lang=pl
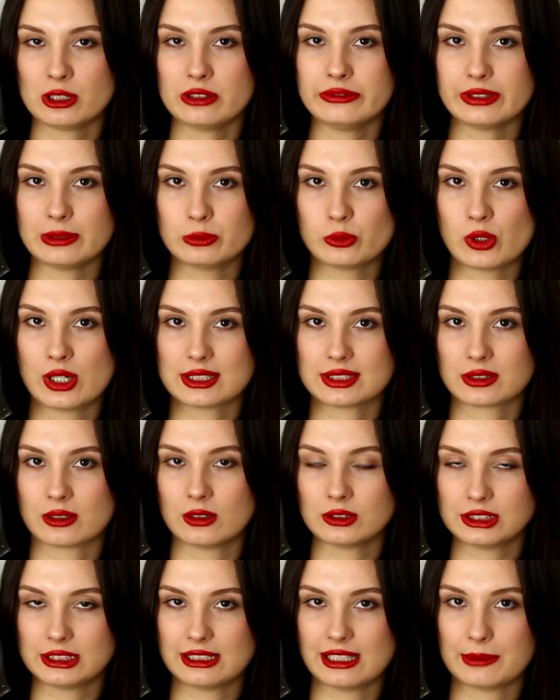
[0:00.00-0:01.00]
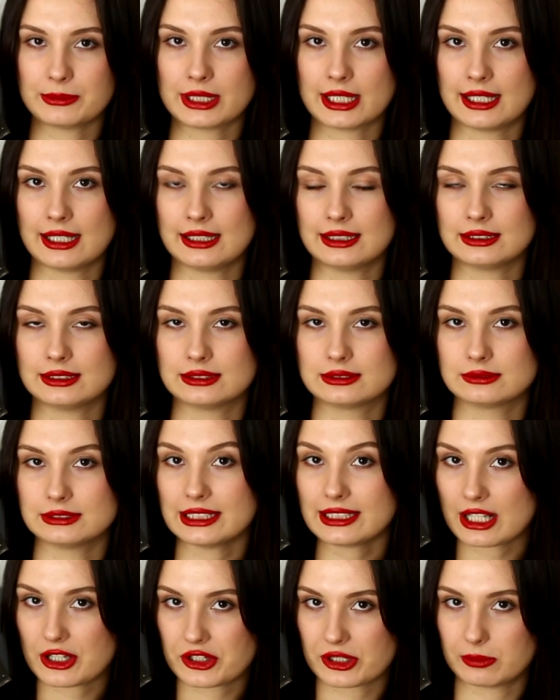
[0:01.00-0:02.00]
to fabuła schodzi dla mnie
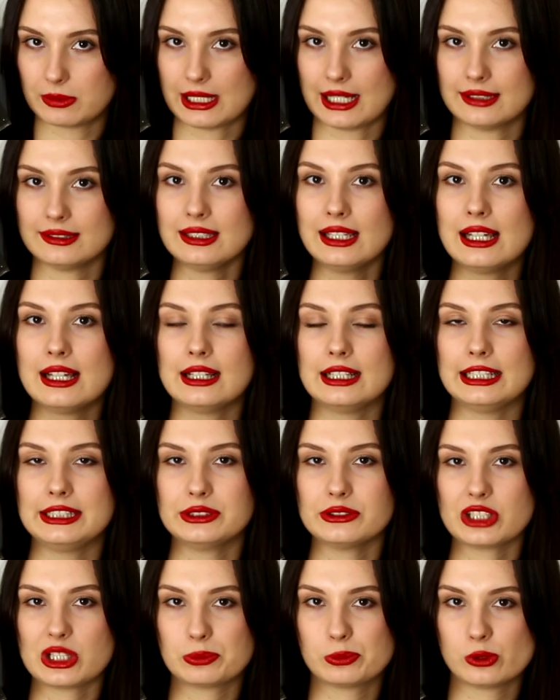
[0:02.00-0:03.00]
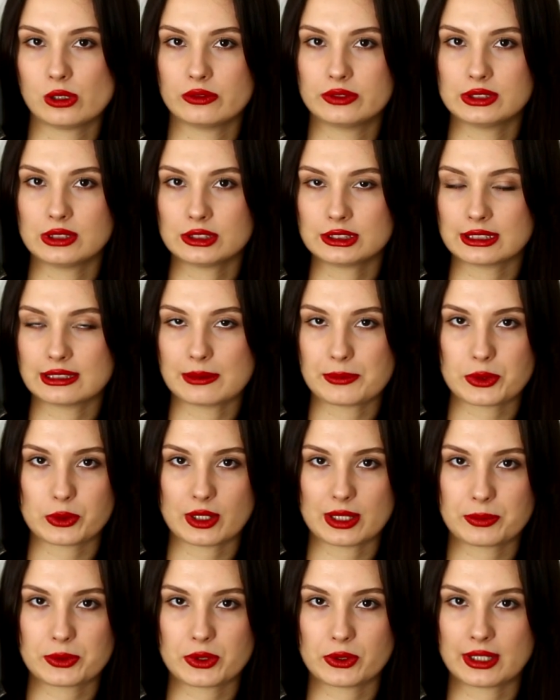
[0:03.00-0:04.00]
na dalszy plan i to też było widoczne na
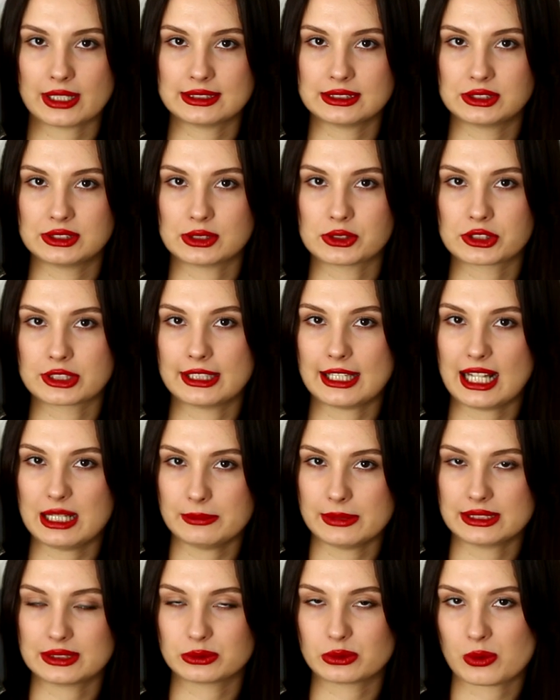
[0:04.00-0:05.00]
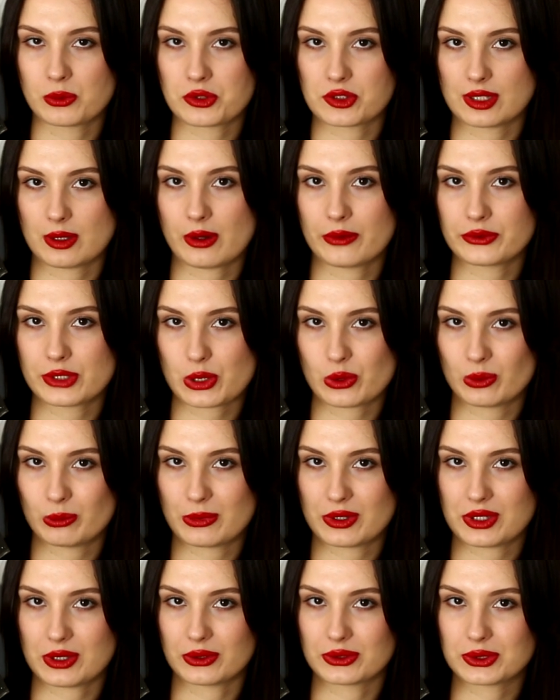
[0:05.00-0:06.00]
przykład przy okazji książki Elmet, którą czytałam w
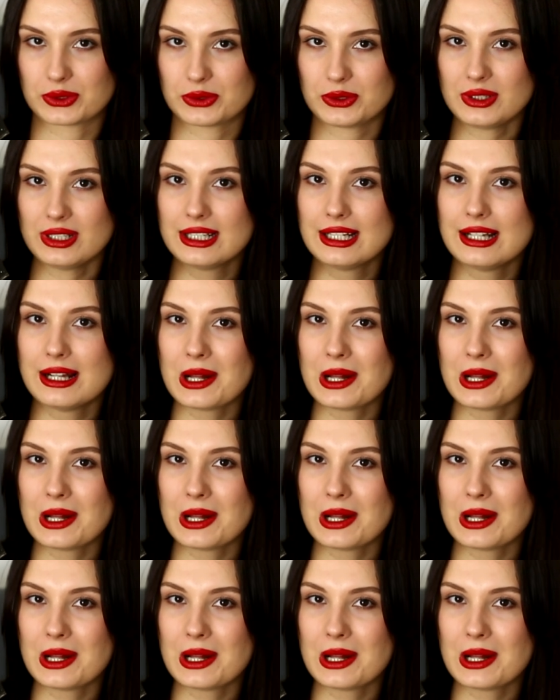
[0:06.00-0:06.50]
zeszłym miesiącu.